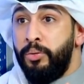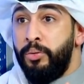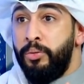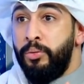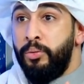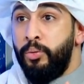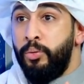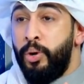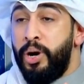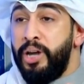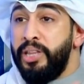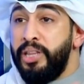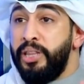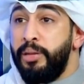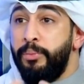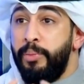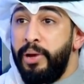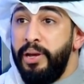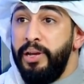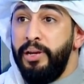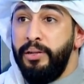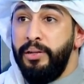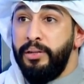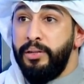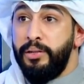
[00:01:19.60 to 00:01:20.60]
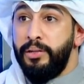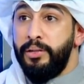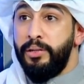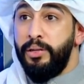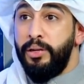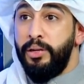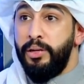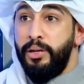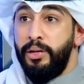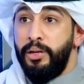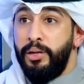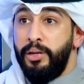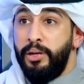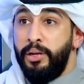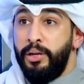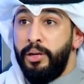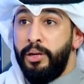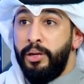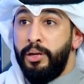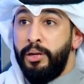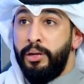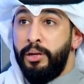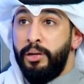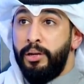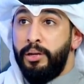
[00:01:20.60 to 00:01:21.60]
وهذا ما يعني
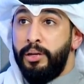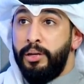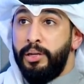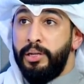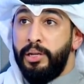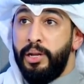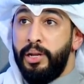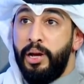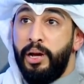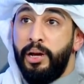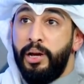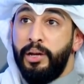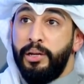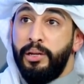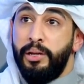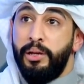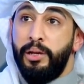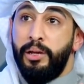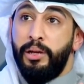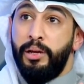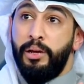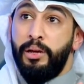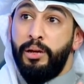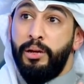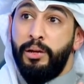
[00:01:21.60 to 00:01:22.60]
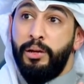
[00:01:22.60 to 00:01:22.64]
ان انا